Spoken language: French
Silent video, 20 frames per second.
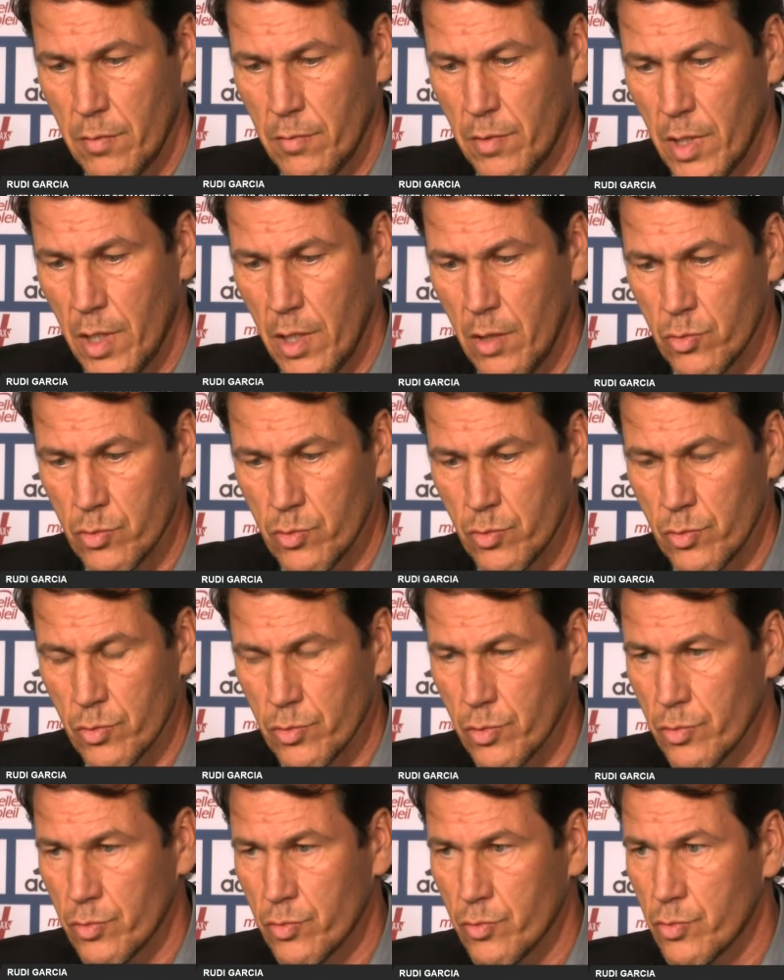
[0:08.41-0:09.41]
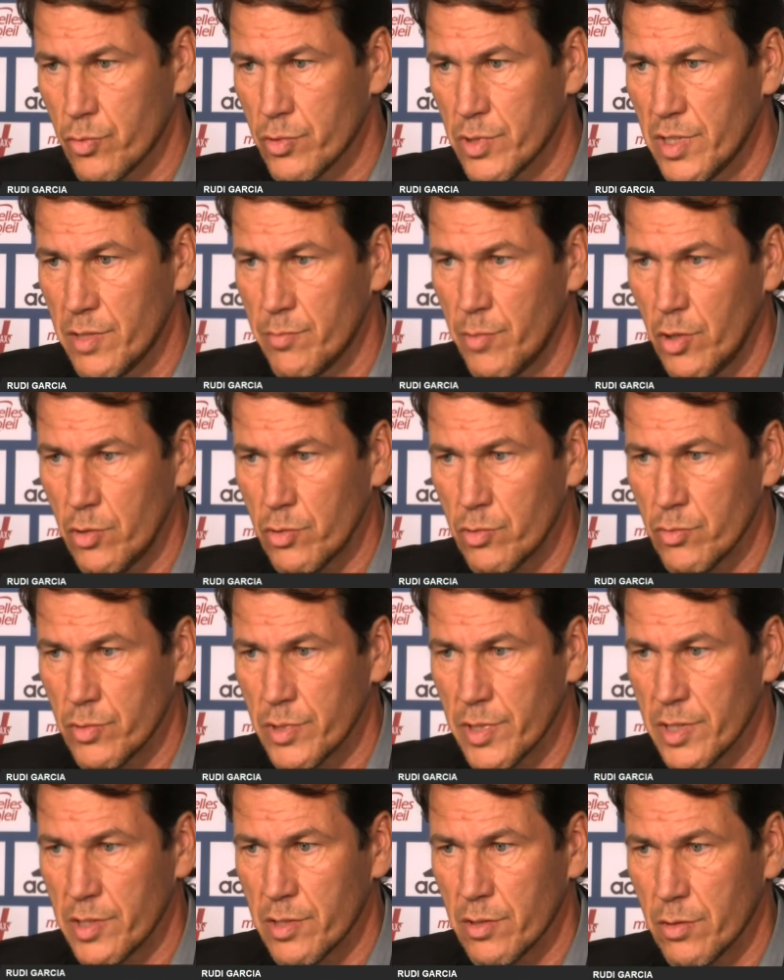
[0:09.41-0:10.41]
Voilà, on joue contre Toulouse dimanche. On
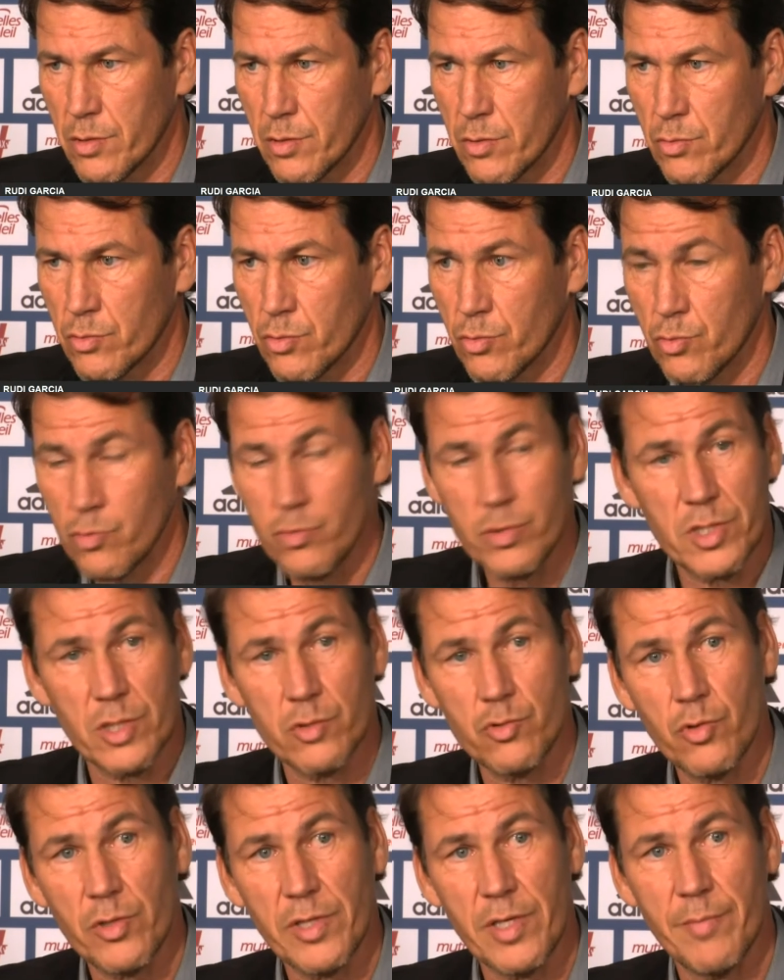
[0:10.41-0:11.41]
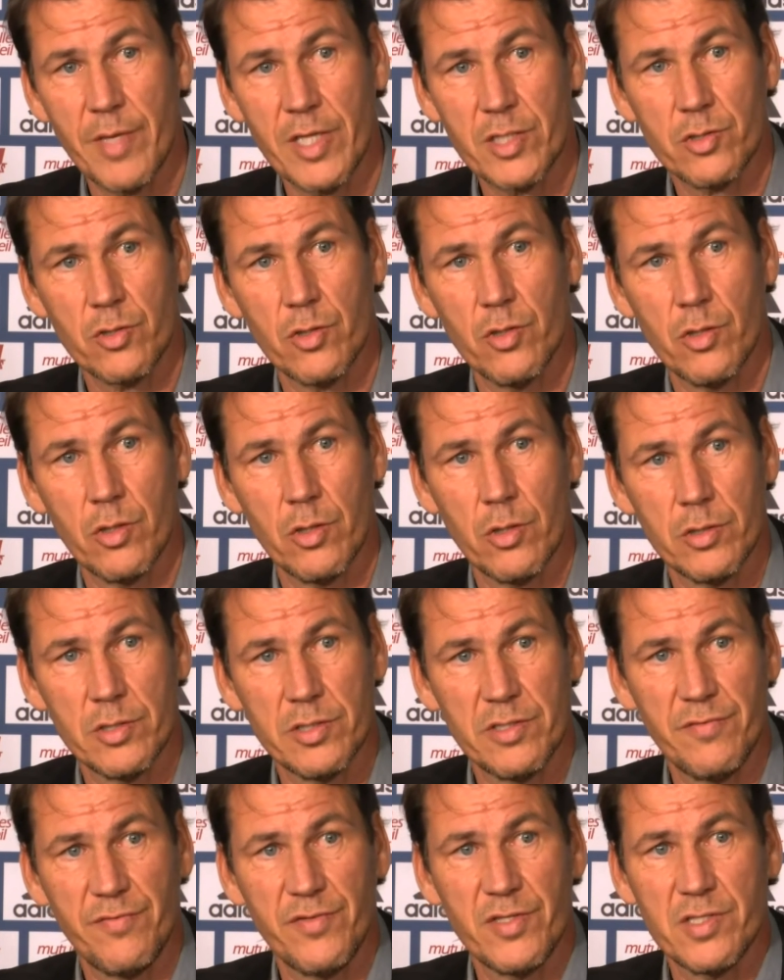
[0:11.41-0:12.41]
sait que contre Toulouse, c'est toujours des matchs euh,
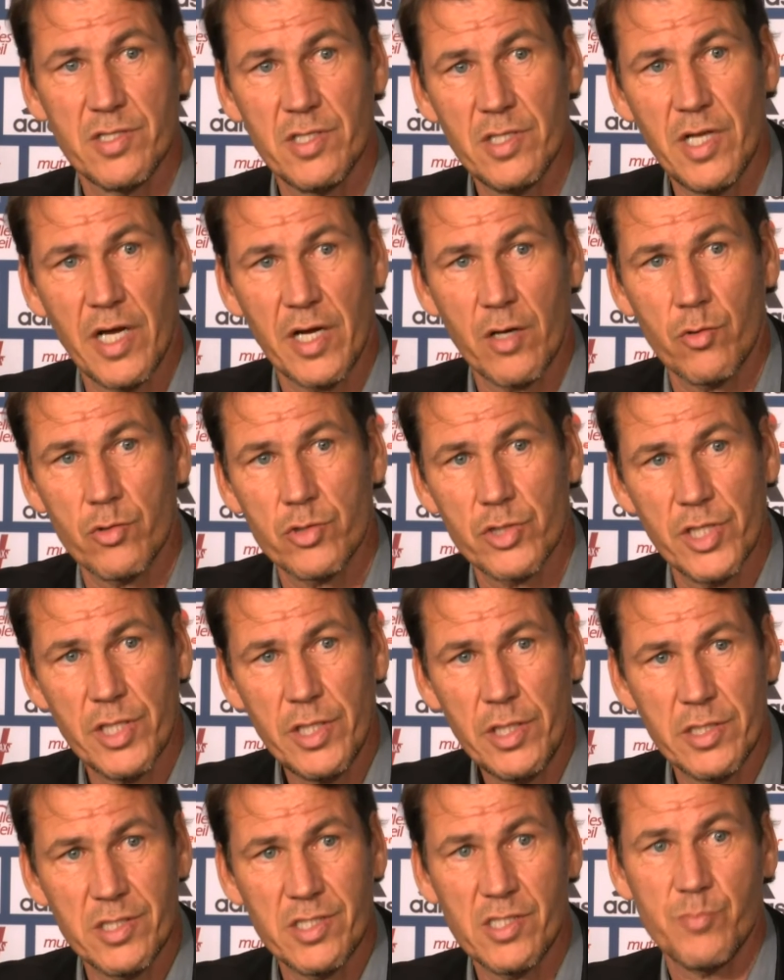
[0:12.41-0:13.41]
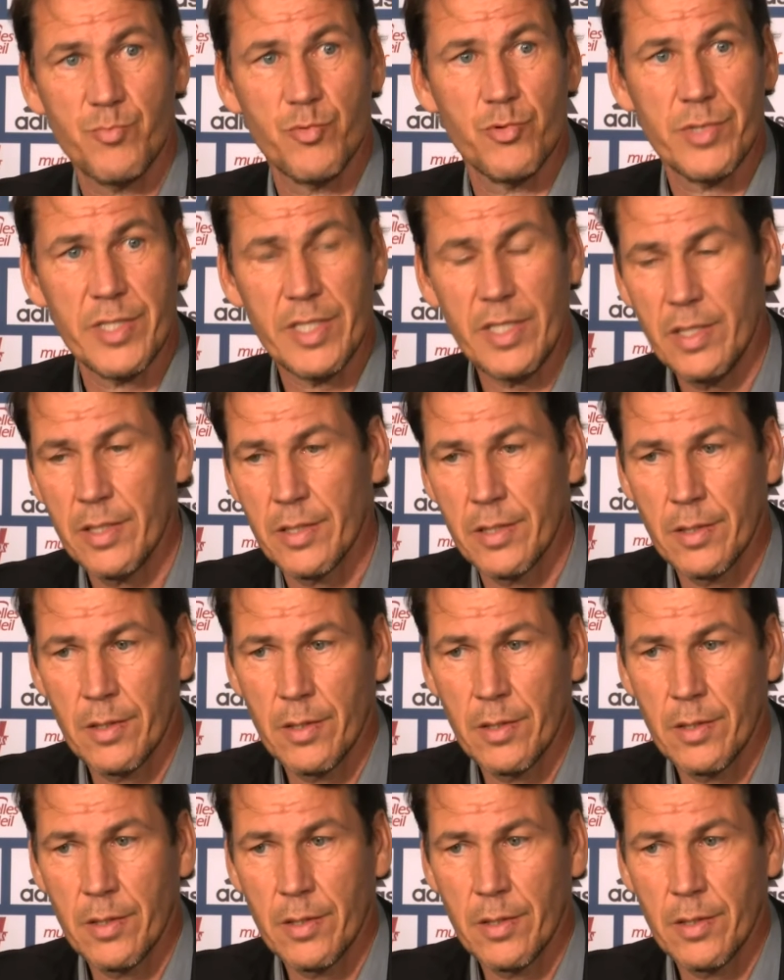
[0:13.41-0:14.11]
difficiles, accrochés, disputés.